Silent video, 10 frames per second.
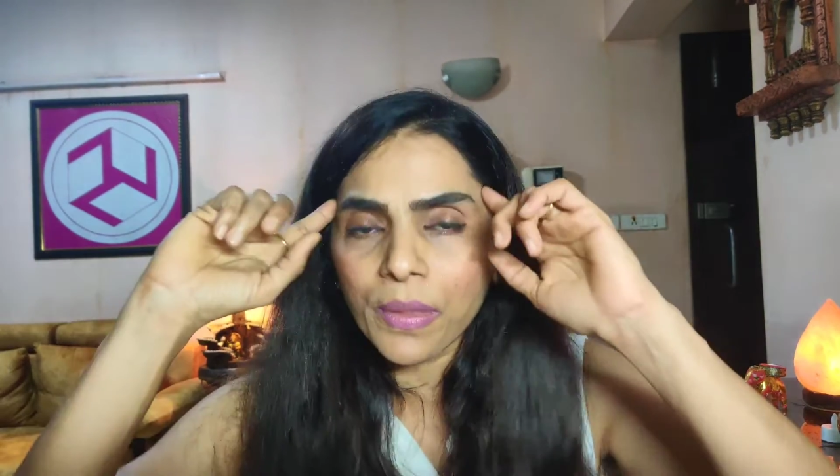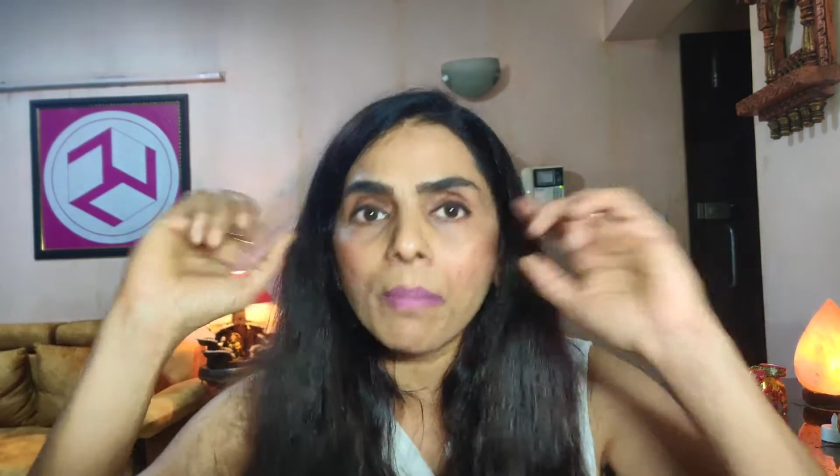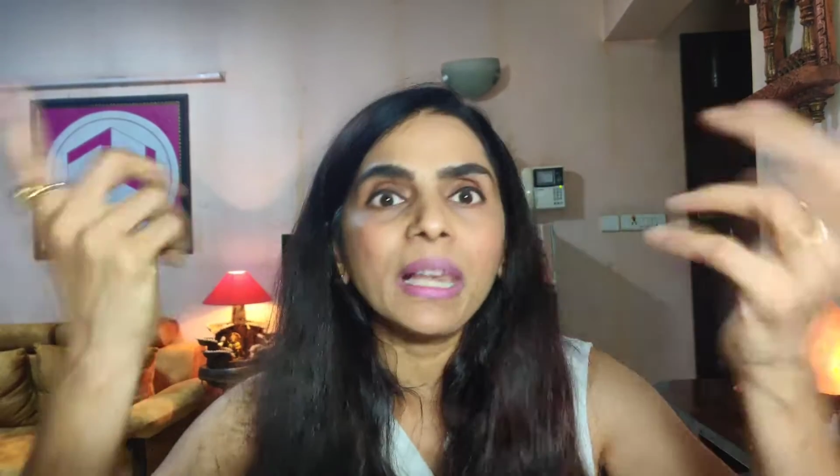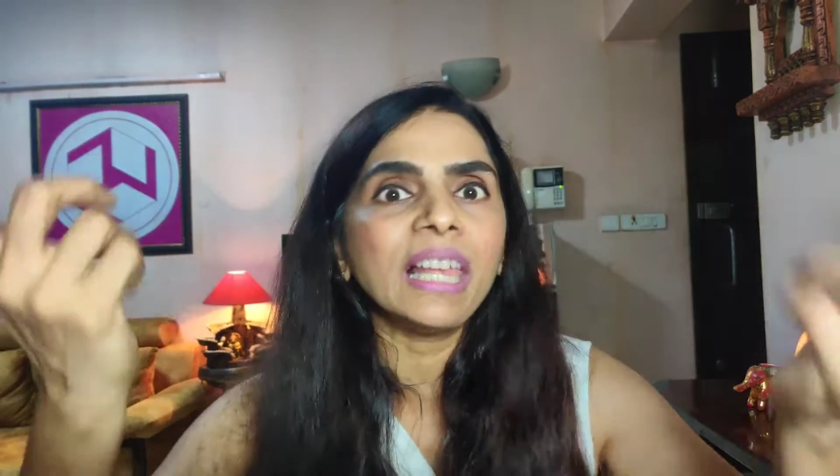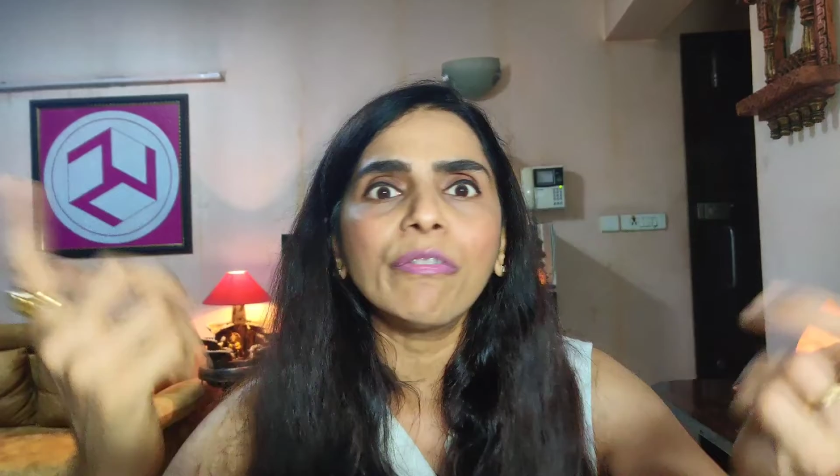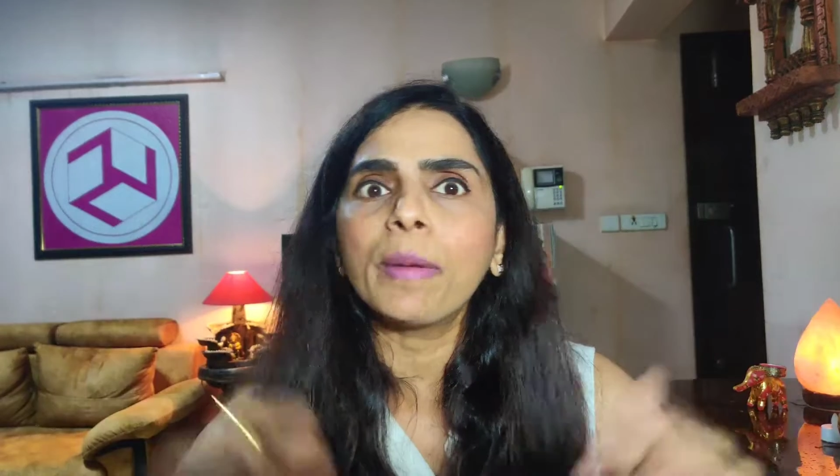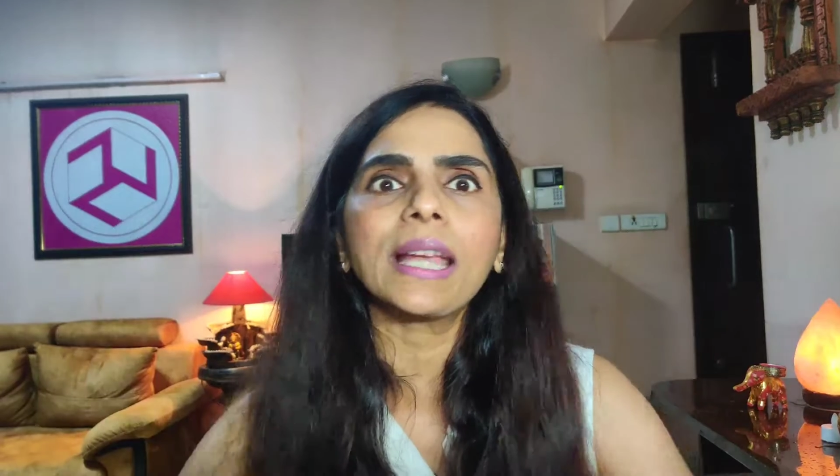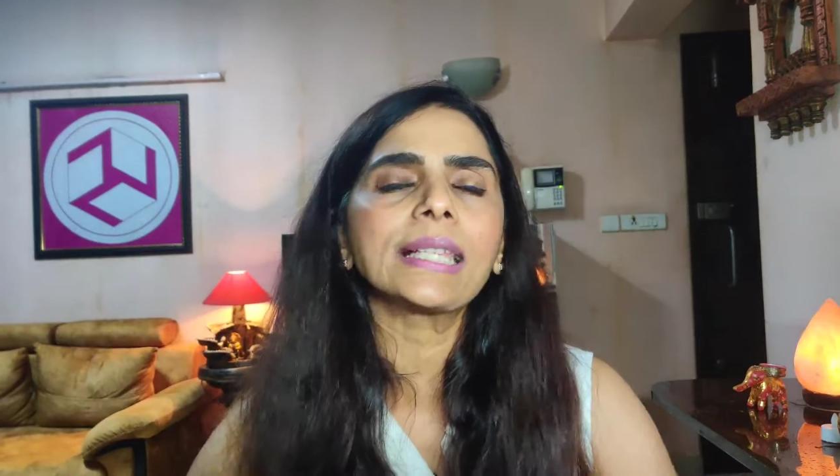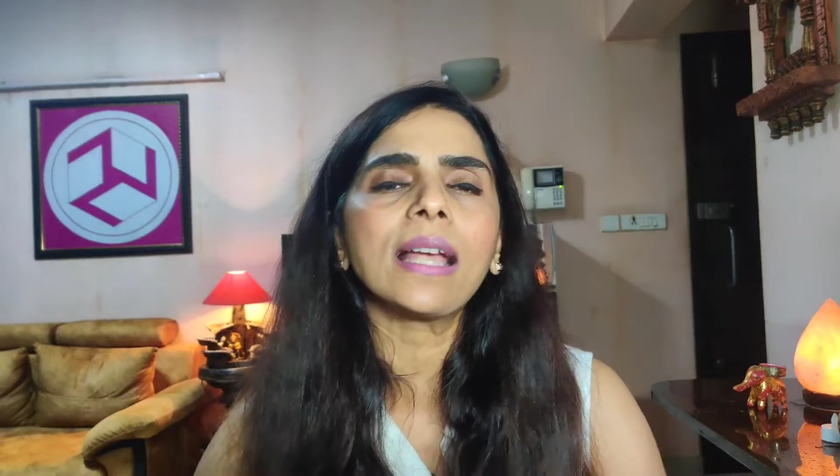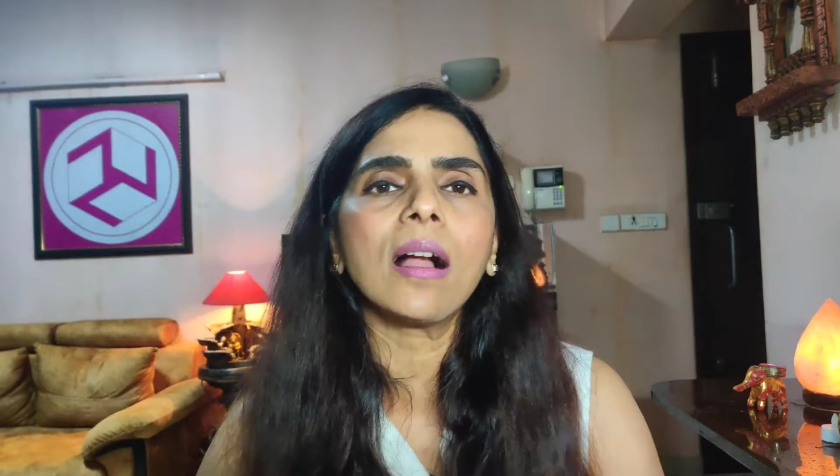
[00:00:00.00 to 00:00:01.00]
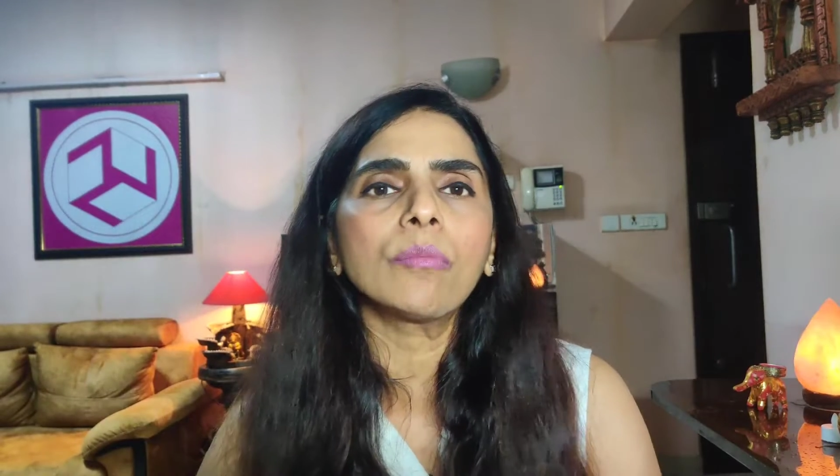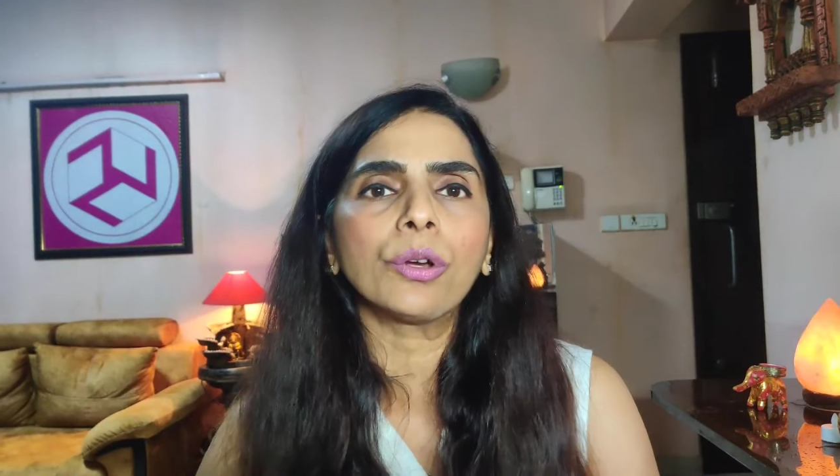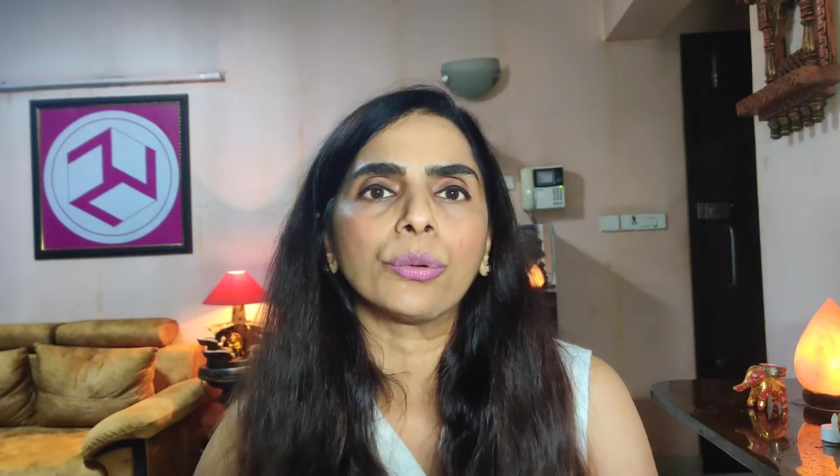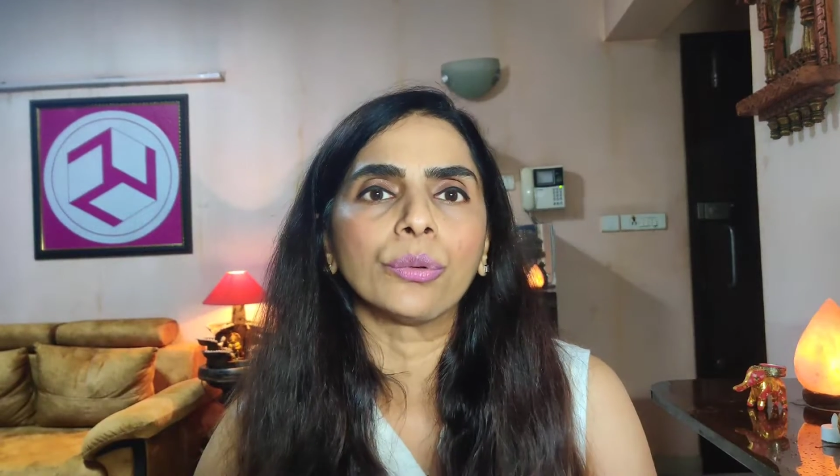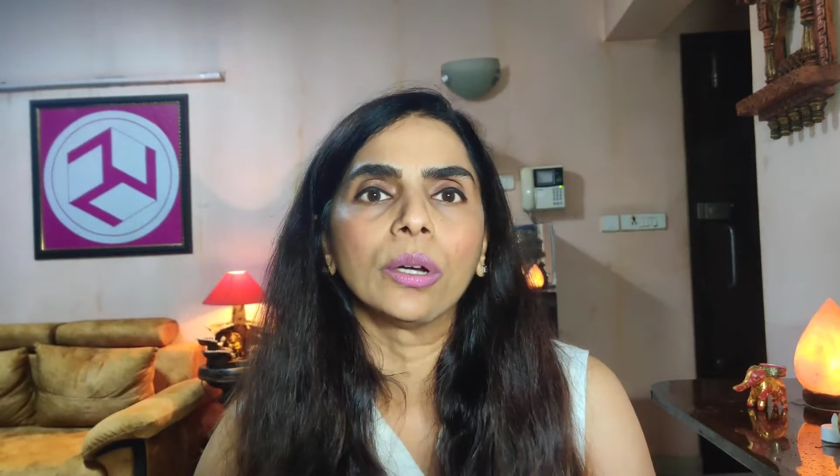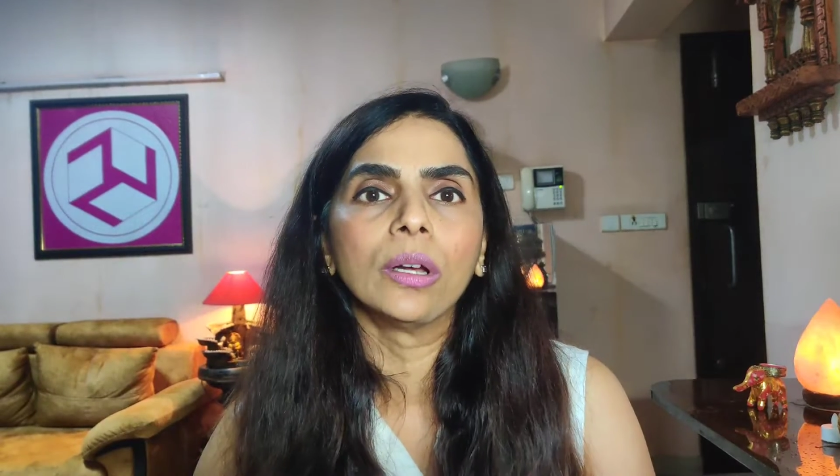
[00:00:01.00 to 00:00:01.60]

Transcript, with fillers: अपने बिलीफ पे कैसे काम करूँ